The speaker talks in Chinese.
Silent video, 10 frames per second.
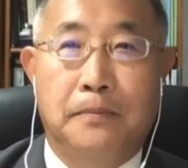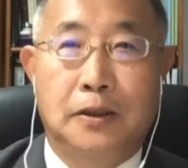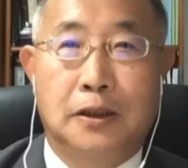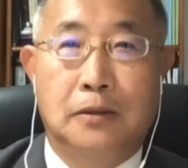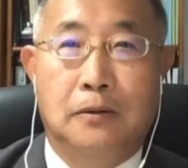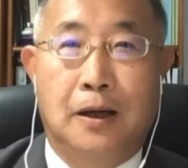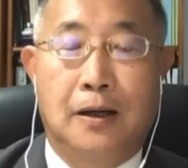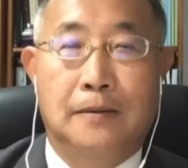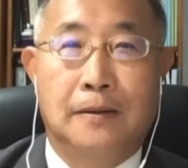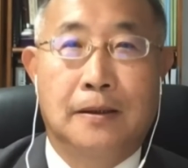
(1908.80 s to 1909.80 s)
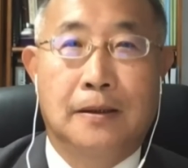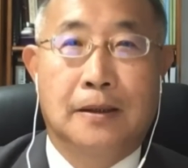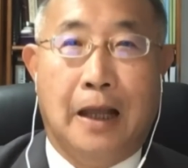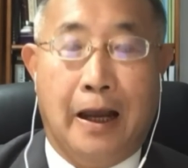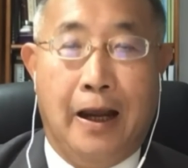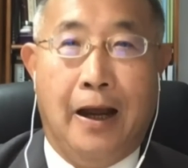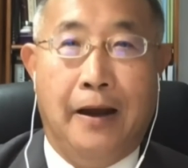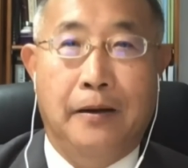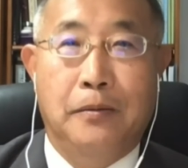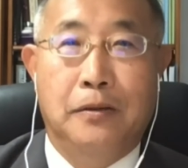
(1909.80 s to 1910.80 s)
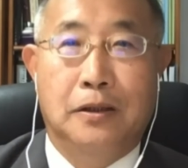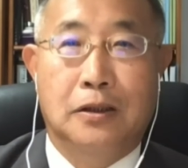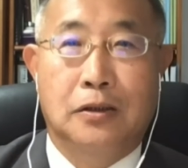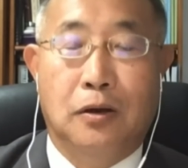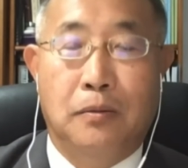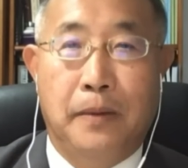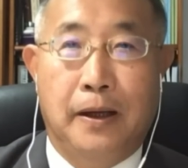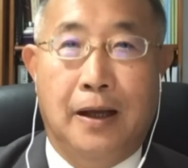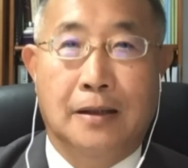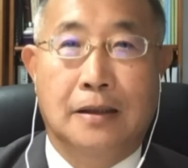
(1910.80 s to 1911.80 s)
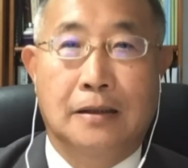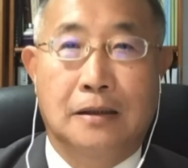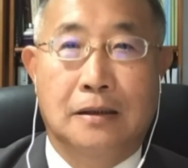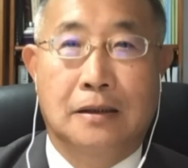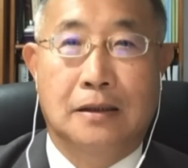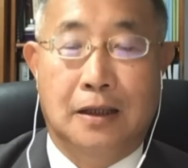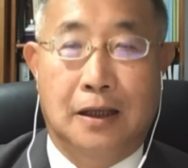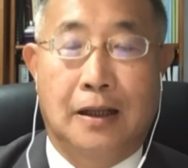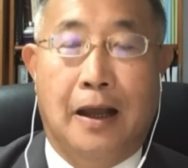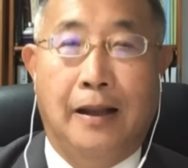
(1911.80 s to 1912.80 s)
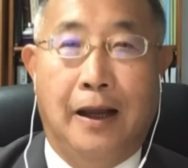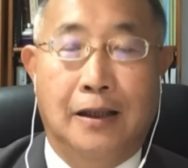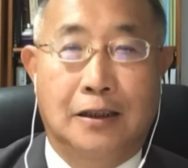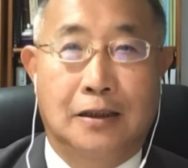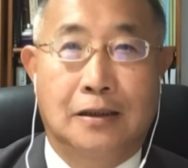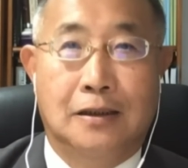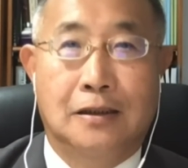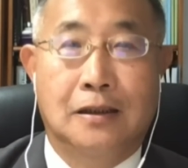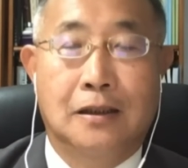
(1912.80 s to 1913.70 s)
希望台海或者是东北亚，甚至是整个南海情势，